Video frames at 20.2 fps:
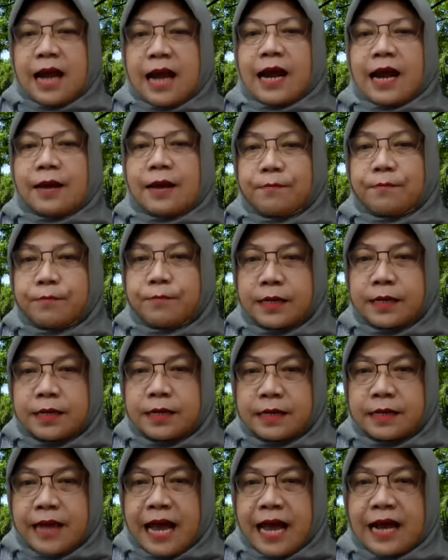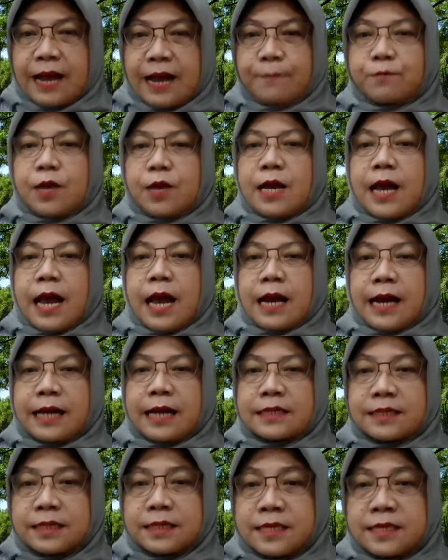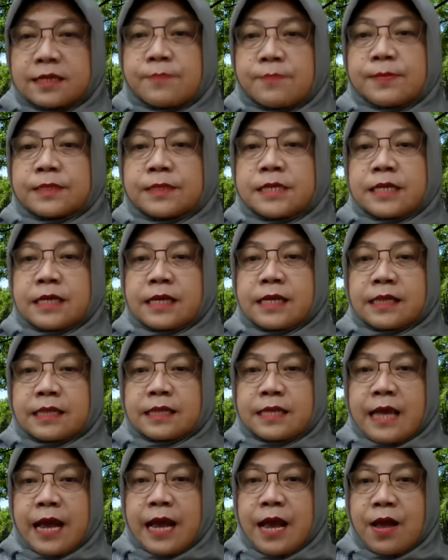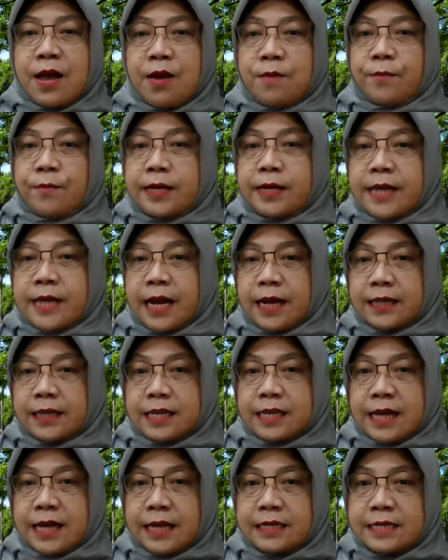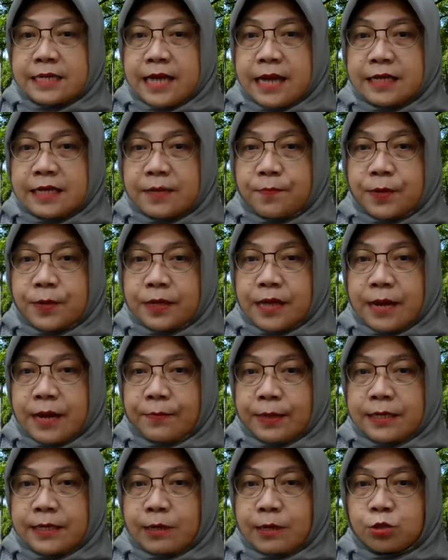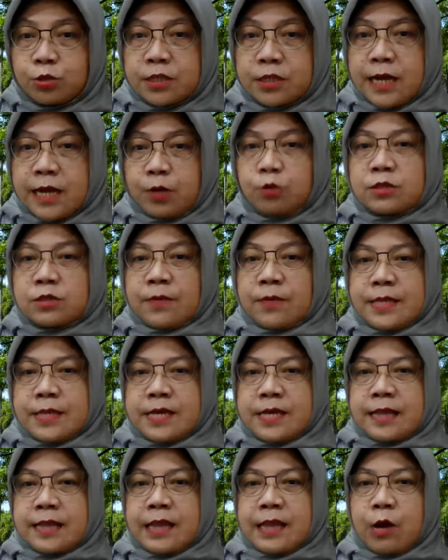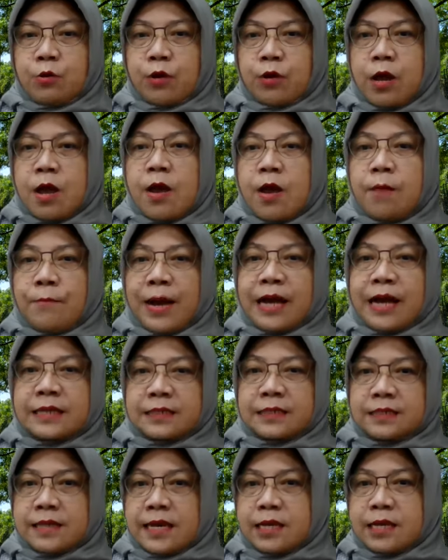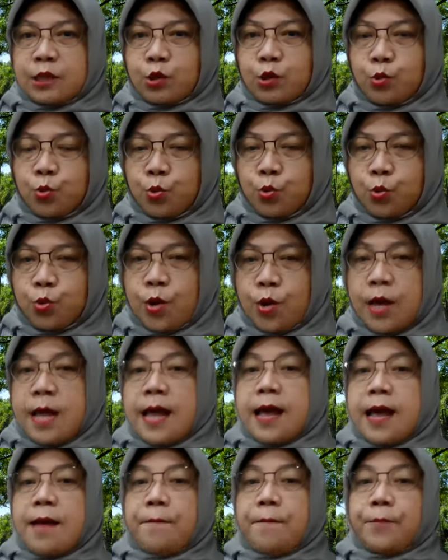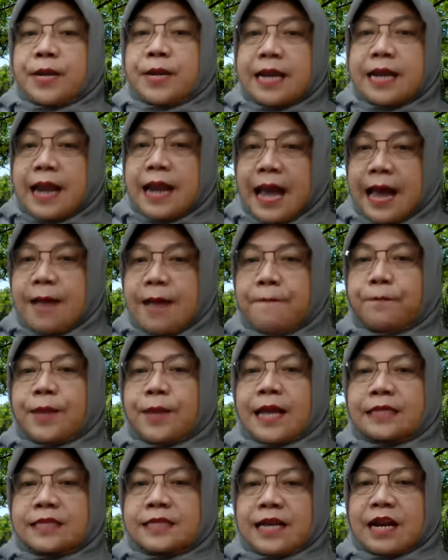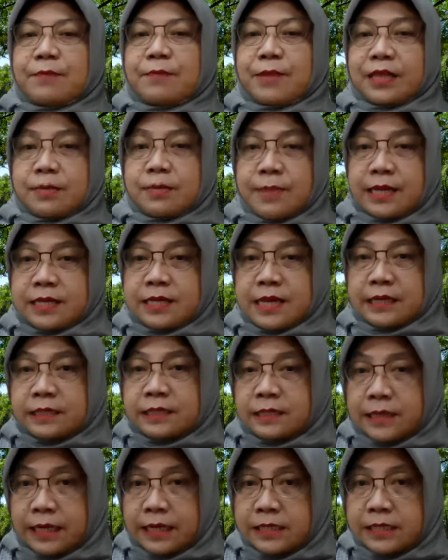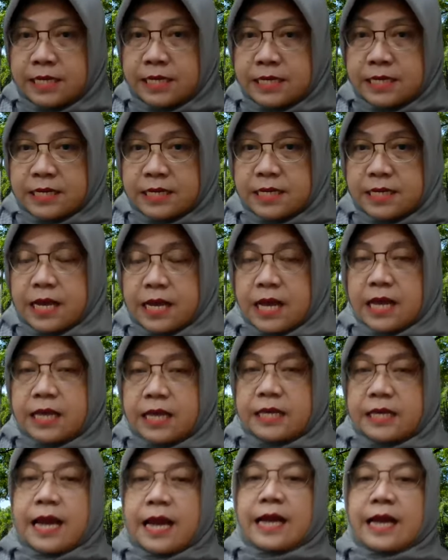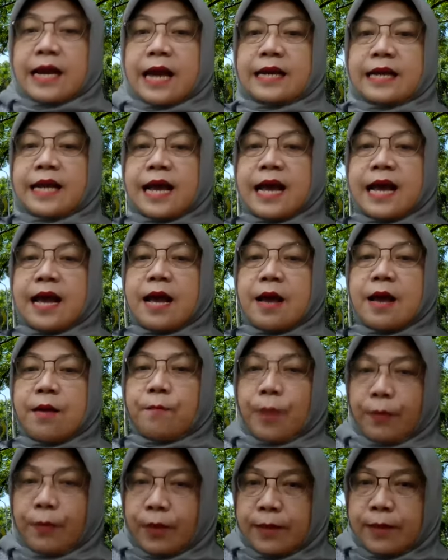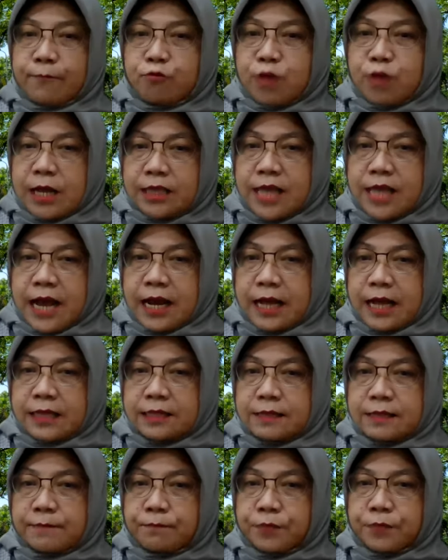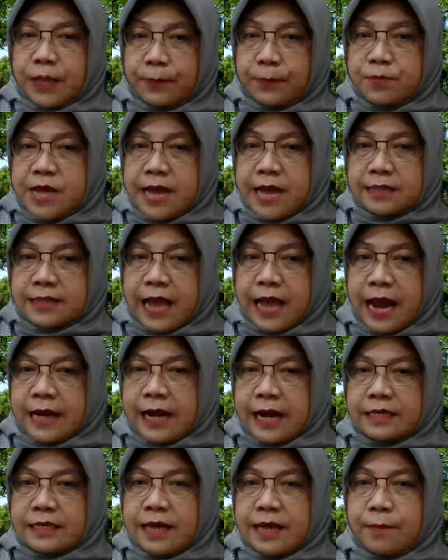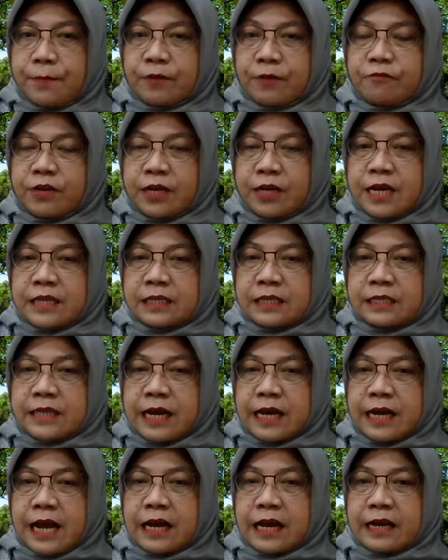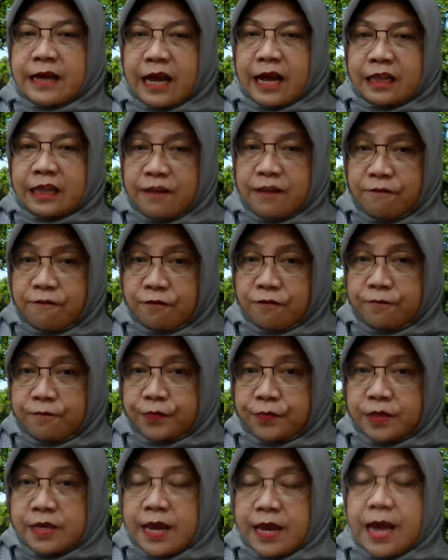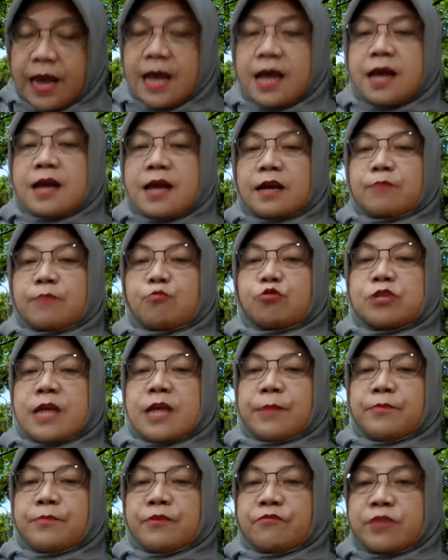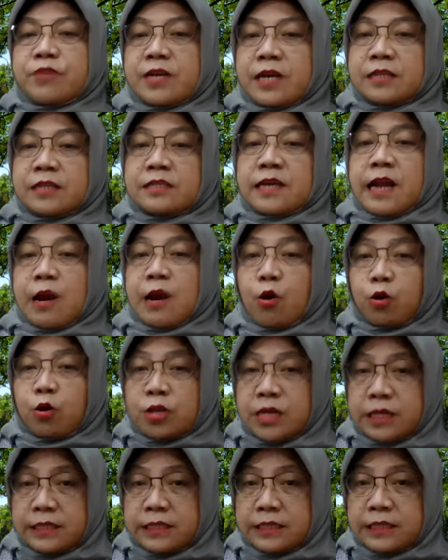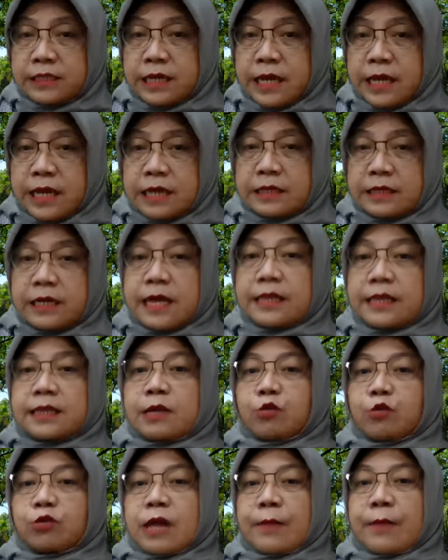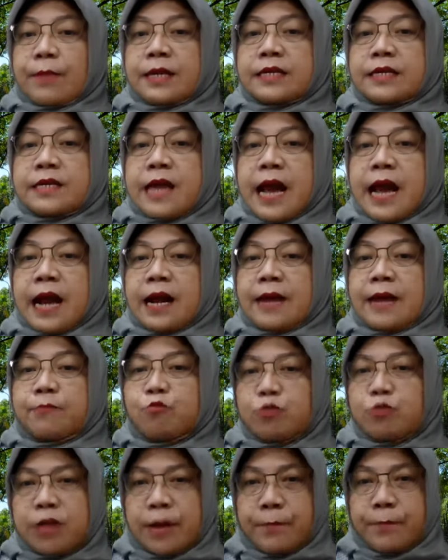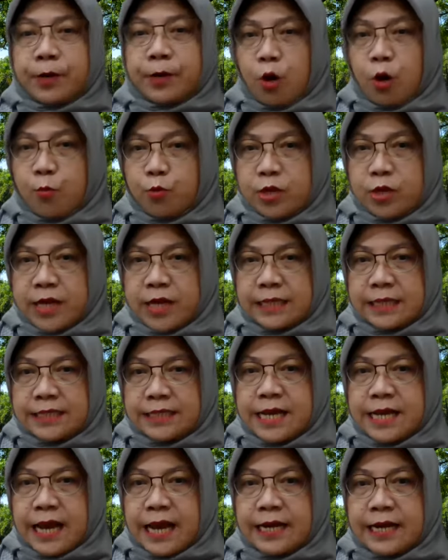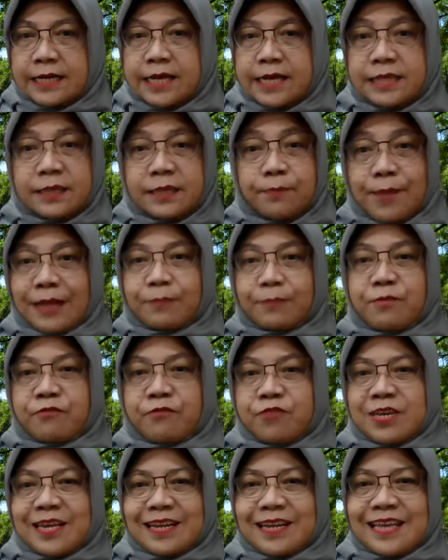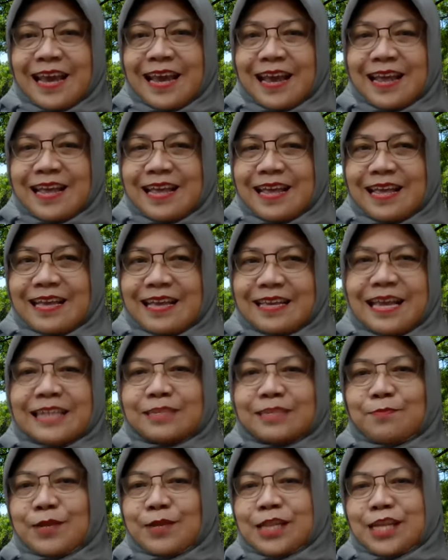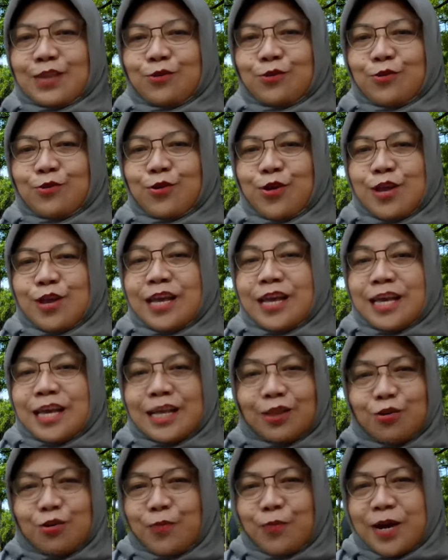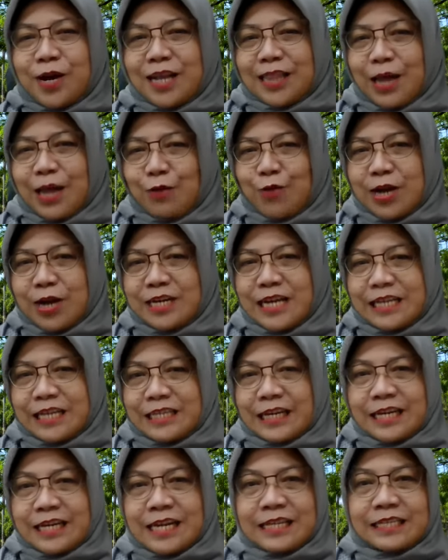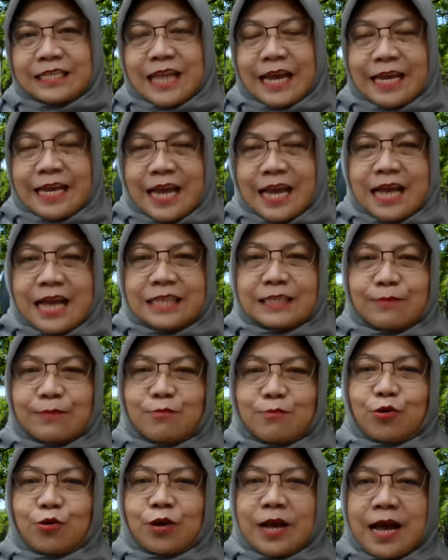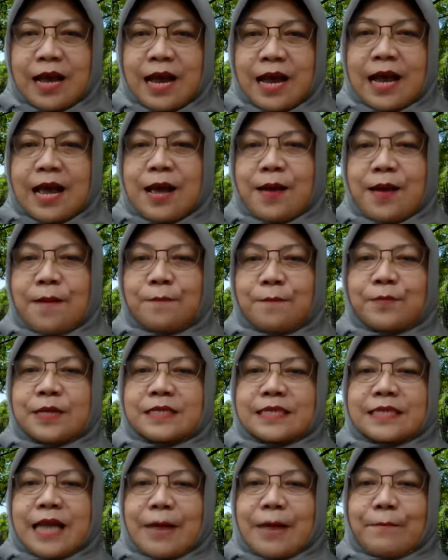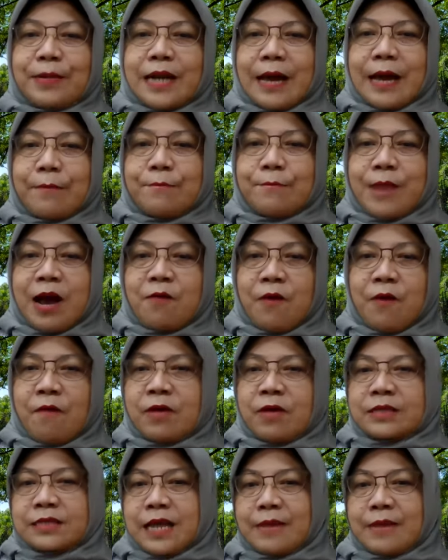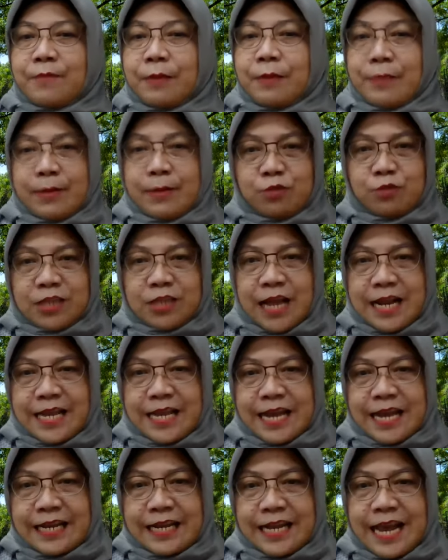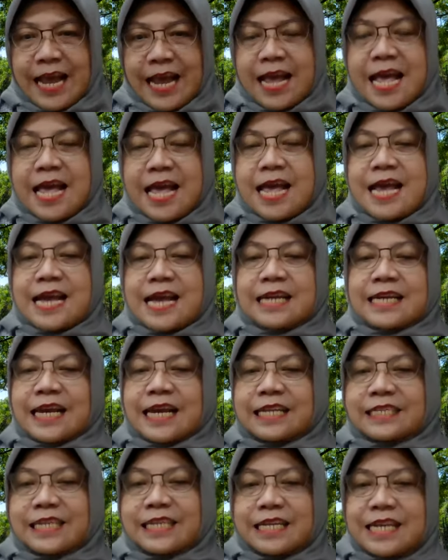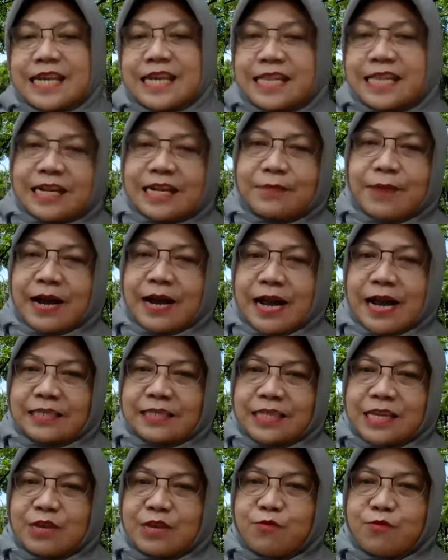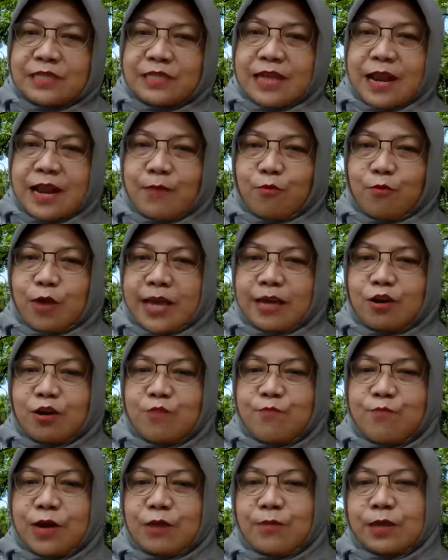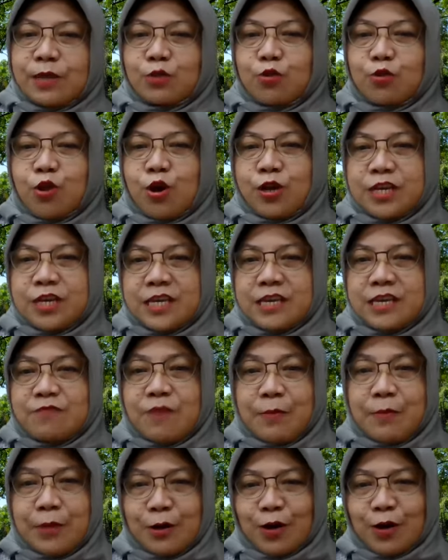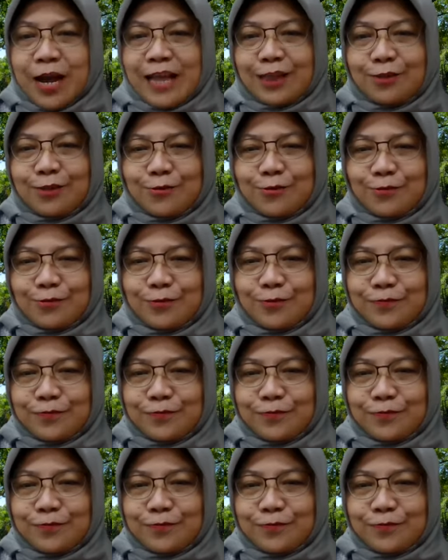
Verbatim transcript: akan menangkapnya akan sedikit demi sedikit ya. Beda ketika dia diberikan pada usia 0 sampai 3 tahun. Maka sejak itu berilah pelajaran matematika sejak dini ya karena Bapak Ibu nanti akan terbiasa anaknya berpikir secara kreatif ya kemudian berpikir secara logis dan terutama dia akan mudah berkomunikasi karena dia cepat berpikirnya ya seperti itu itu pengetahuan dasar dari saya semoga bisa menambah wawasan bapak ibu sekalian ya dari sini terima kasih wassalamualaikum warahmatullahi wabarakatuh